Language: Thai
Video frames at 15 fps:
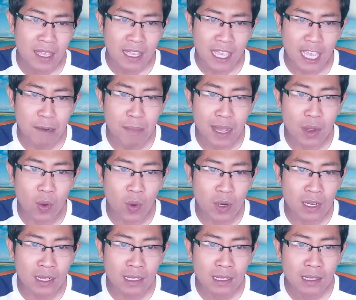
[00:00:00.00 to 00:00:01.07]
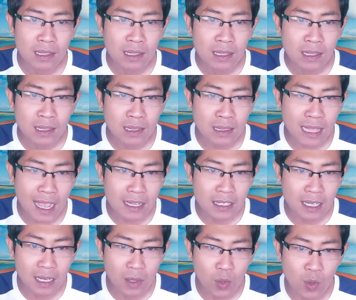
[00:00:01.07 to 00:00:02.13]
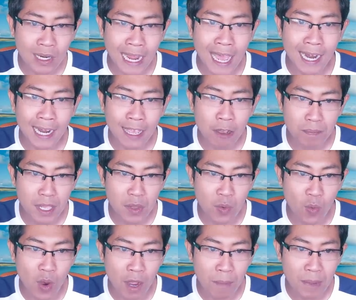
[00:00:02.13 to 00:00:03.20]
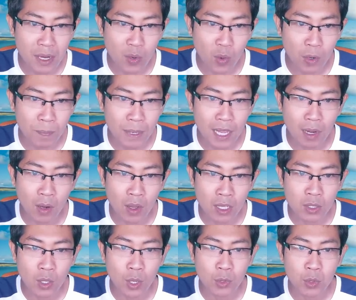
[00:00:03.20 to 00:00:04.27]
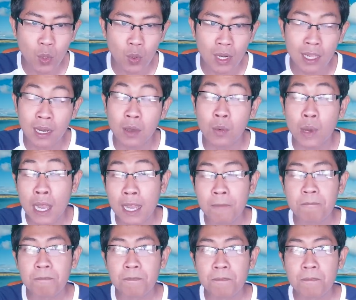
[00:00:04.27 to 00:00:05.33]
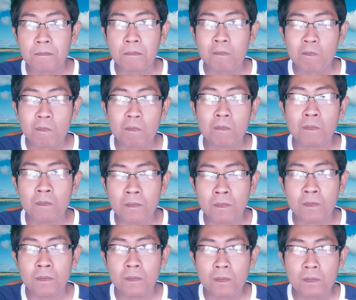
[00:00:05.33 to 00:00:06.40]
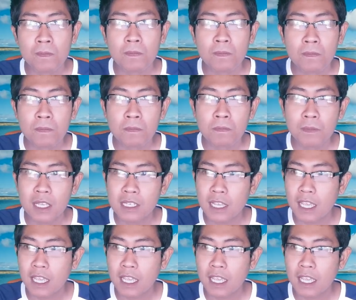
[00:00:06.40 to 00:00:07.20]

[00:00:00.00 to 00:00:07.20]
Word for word: เห็นบางคนตั้งชื่อลูกหลานแล้วไม่ห่วงมันโดนเพื่อนล้อตอนโตเลยหรือวะ อืม ไม่ใช่